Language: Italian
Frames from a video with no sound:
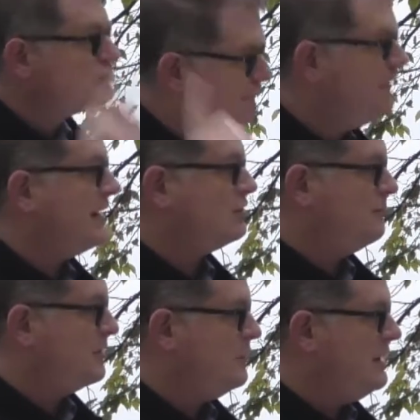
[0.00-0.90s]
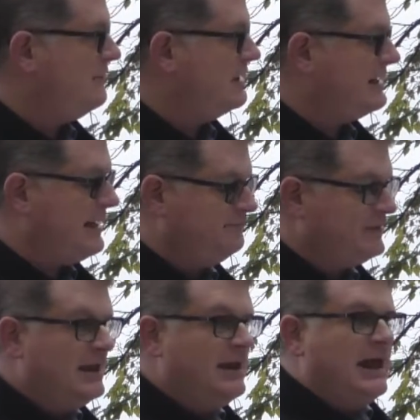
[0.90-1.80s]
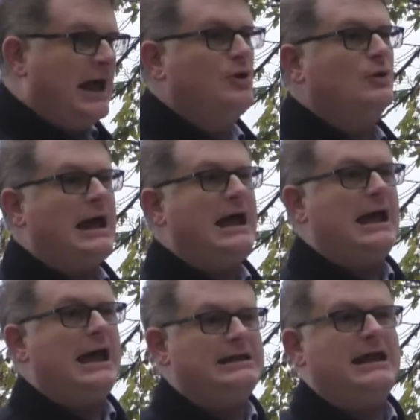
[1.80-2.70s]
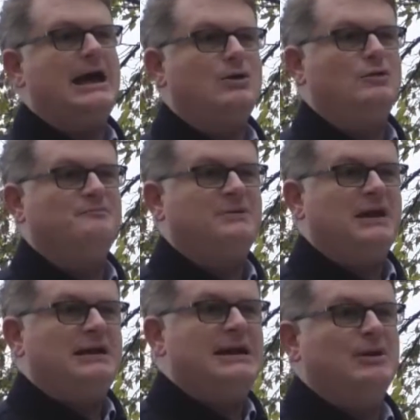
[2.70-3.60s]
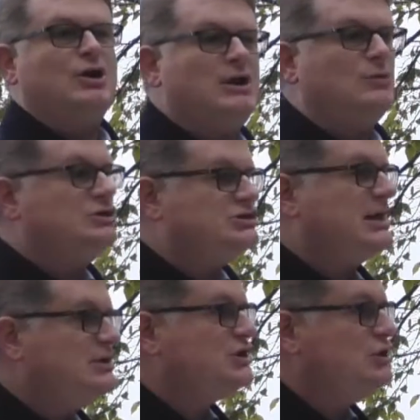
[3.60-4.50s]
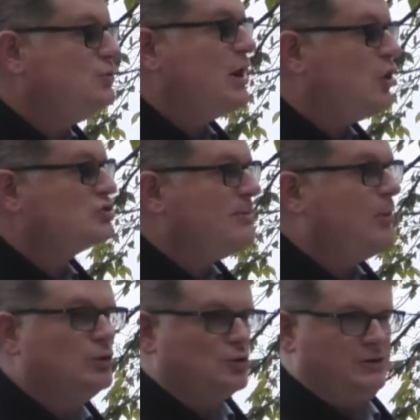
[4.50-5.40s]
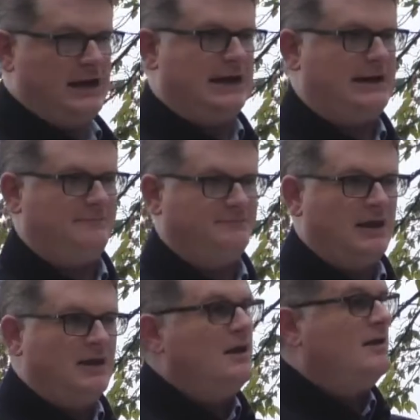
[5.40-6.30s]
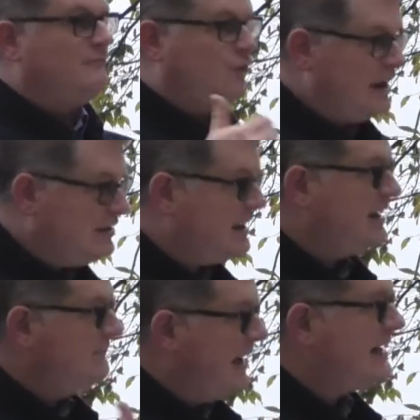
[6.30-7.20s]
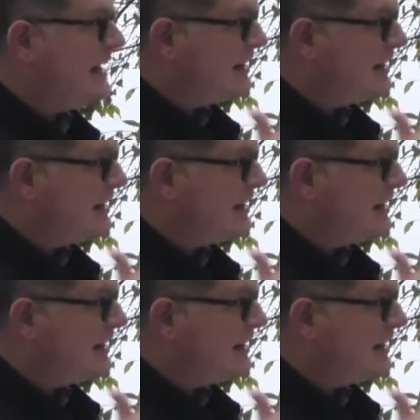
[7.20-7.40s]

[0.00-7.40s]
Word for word: sofferto per quella verità. Allora è chiaro, la Madonna qui ci sta dicendo una cosa molto chiara. Volete arrivare al